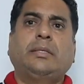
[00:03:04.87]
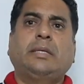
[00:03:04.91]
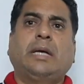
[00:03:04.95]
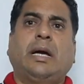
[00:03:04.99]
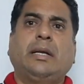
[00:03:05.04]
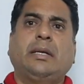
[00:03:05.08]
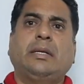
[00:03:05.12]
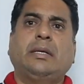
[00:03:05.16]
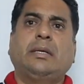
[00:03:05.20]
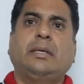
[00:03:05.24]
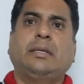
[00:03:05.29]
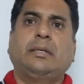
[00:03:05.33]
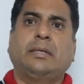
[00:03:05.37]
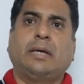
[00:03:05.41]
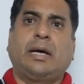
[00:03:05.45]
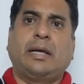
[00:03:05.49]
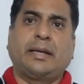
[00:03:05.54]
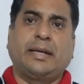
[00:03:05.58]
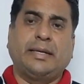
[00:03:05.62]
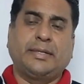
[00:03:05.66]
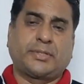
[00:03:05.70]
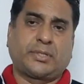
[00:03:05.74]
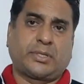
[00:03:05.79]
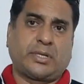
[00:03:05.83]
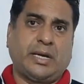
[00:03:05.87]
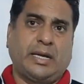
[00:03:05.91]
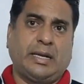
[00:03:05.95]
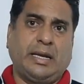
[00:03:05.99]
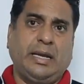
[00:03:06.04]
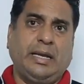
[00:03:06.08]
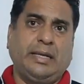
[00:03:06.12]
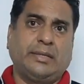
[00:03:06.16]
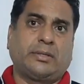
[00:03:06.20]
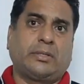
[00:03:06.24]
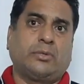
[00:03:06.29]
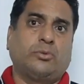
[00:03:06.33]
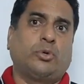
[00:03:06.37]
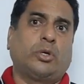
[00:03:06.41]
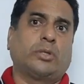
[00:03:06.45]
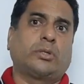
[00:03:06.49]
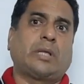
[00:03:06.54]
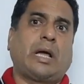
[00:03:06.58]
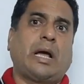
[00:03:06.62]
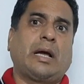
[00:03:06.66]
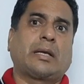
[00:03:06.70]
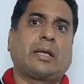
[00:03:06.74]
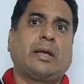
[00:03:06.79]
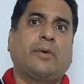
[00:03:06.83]
यानी अरेस्ट करें वो तो
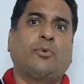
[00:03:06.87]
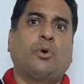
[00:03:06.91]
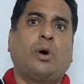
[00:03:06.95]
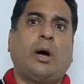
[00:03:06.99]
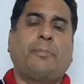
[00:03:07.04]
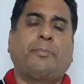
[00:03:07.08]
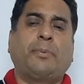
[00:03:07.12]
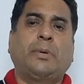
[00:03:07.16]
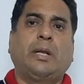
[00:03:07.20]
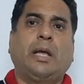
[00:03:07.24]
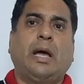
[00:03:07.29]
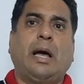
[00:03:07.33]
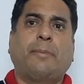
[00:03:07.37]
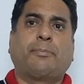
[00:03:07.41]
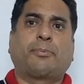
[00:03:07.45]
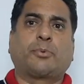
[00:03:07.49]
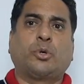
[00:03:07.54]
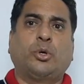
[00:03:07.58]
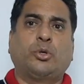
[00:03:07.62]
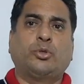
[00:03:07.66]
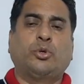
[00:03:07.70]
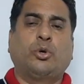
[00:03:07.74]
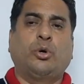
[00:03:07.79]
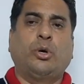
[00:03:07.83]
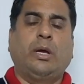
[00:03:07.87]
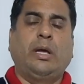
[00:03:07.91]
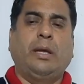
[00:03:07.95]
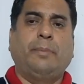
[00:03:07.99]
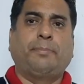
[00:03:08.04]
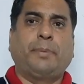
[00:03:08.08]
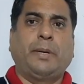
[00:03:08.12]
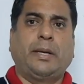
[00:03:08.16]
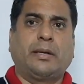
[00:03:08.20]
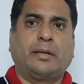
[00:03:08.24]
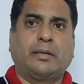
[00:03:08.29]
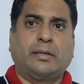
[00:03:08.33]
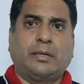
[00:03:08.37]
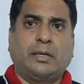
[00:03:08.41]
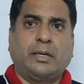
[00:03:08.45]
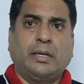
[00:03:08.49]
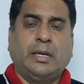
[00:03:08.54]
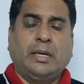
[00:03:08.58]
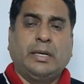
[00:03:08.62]
ताकि वो अपने आप को जो है फिर